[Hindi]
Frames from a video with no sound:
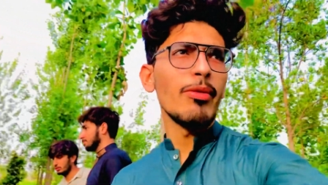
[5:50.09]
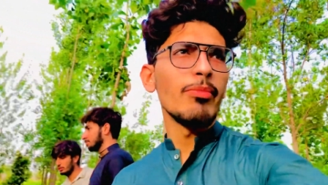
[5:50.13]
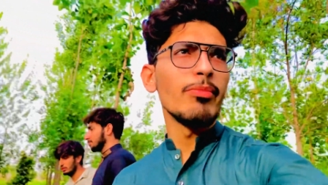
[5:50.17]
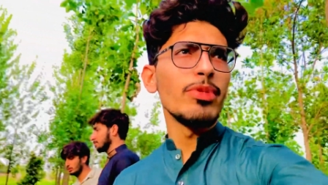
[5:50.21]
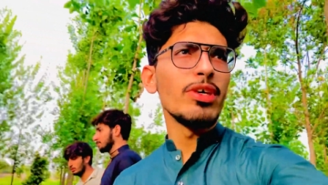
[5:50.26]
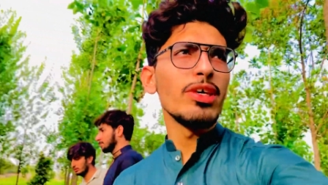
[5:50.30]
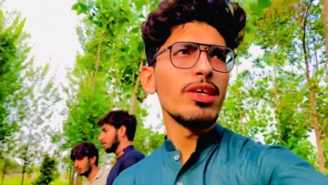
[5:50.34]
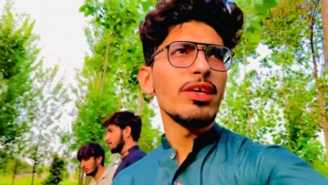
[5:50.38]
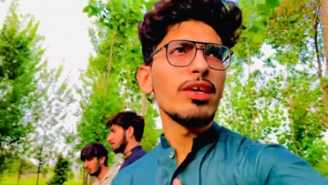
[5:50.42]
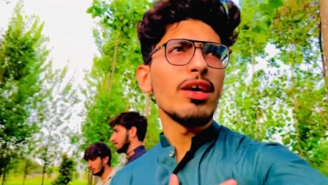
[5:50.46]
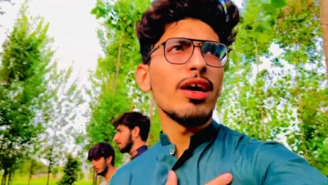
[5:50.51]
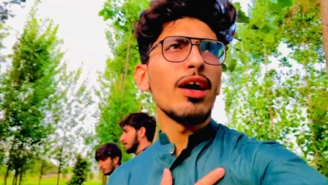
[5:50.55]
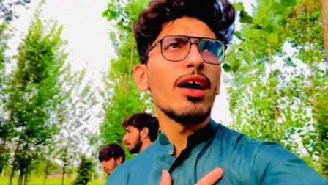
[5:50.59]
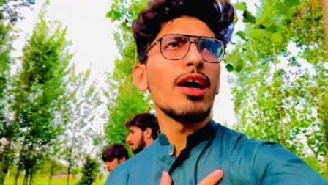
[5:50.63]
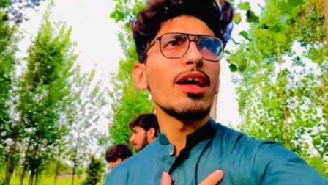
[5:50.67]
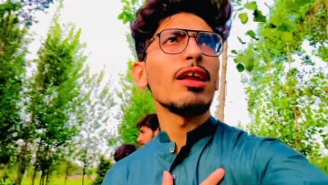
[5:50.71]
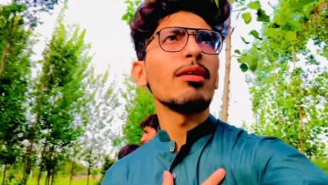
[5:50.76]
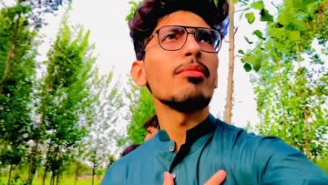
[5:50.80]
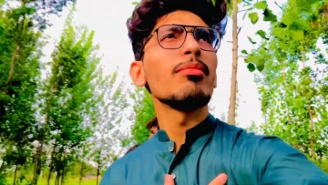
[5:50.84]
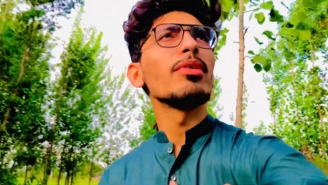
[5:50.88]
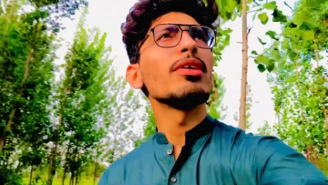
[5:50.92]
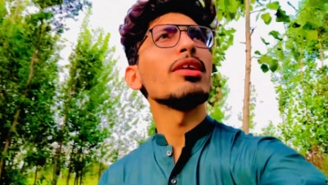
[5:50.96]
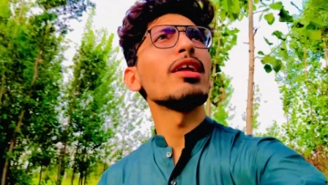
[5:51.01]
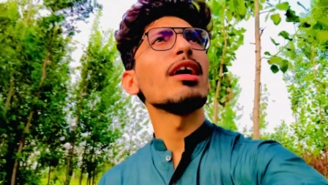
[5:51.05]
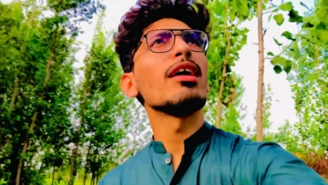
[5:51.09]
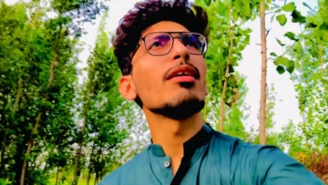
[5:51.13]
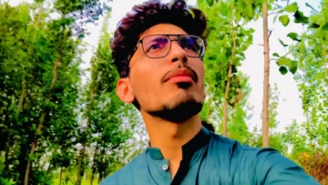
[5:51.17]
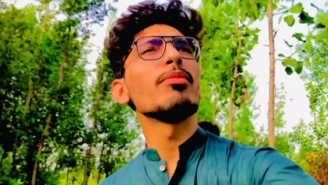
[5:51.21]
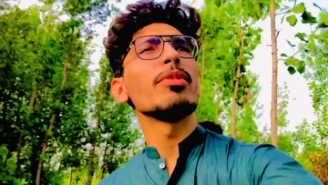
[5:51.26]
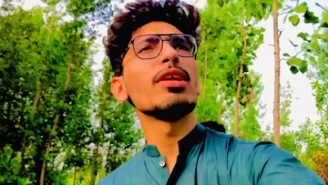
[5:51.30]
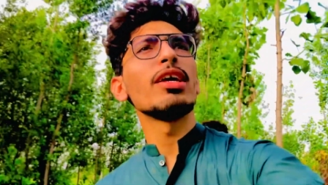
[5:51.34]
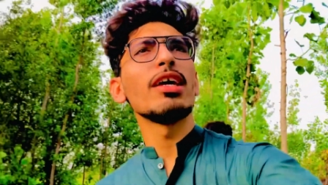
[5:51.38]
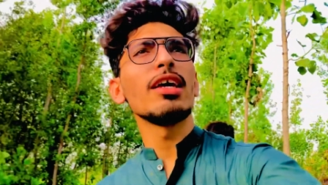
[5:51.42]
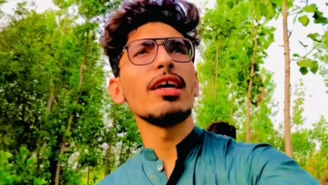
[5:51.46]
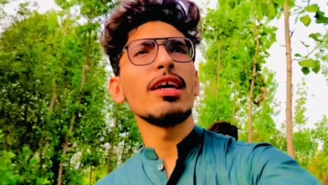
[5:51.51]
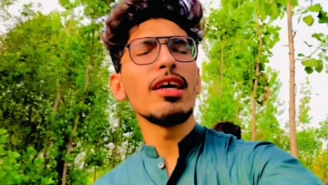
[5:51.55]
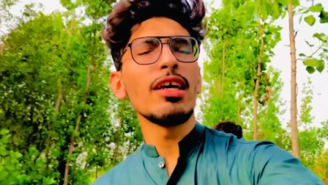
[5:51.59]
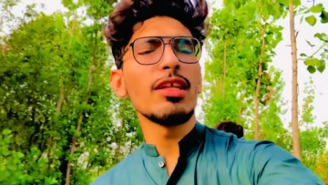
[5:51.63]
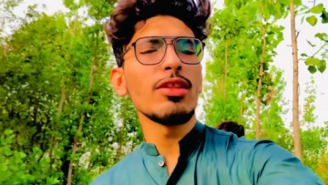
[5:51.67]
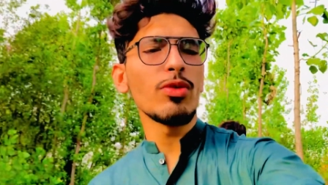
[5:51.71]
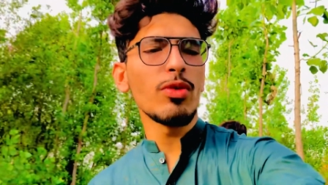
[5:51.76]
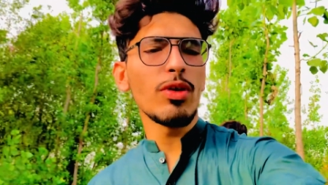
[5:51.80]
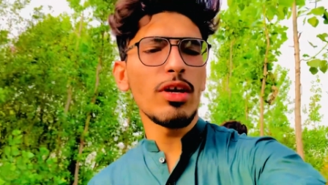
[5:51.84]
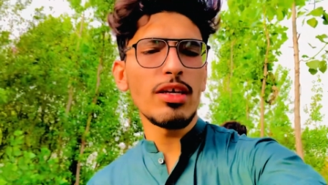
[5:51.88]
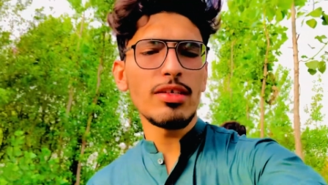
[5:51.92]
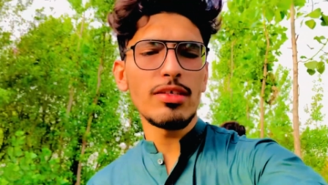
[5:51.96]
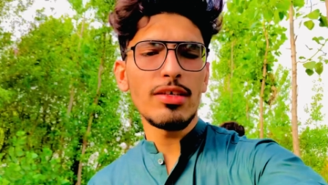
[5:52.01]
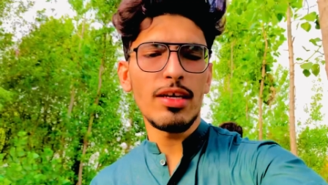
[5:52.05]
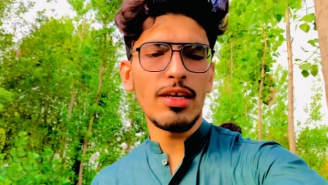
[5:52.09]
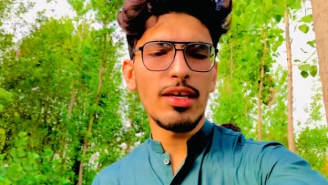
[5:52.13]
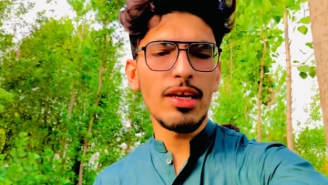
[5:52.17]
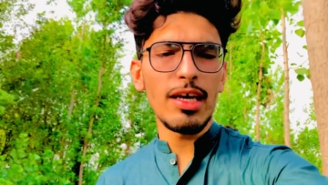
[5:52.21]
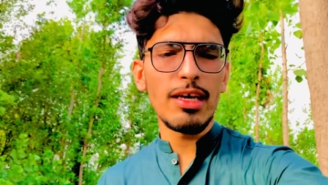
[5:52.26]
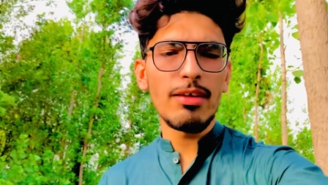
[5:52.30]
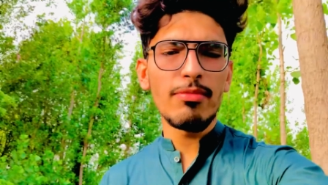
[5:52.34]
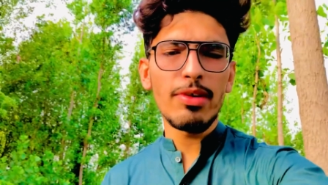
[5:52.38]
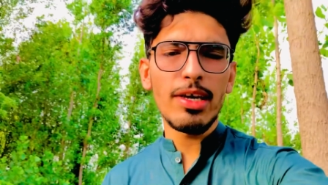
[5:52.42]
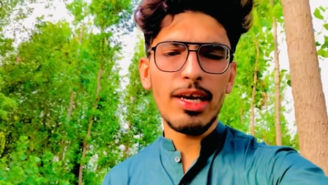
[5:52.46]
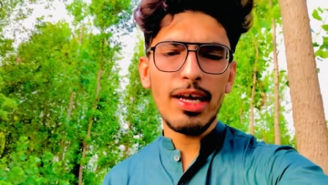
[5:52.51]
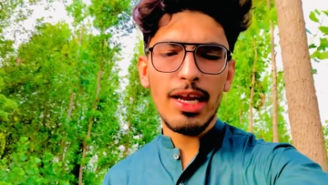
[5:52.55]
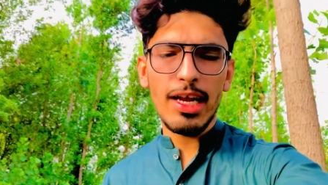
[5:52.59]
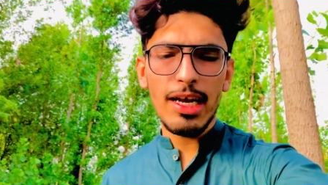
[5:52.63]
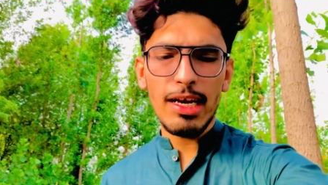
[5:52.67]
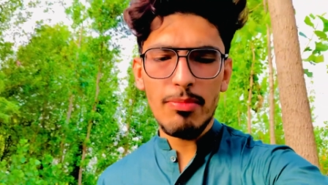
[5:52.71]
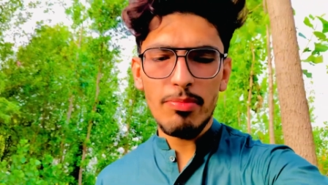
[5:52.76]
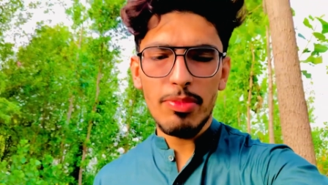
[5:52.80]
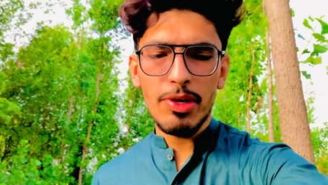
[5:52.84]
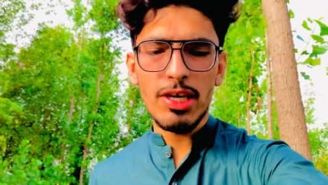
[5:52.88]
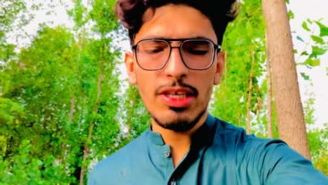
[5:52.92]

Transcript: अभी यार अभी ना हमने थोड़ा सा नाई वगैरह के